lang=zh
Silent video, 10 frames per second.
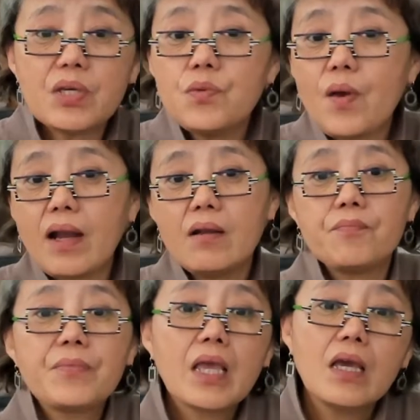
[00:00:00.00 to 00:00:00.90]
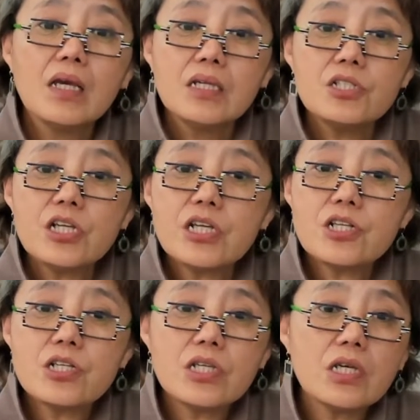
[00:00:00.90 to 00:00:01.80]
平原了，这
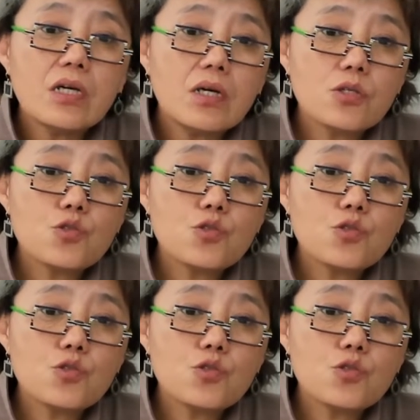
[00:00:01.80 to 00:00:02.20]
是一个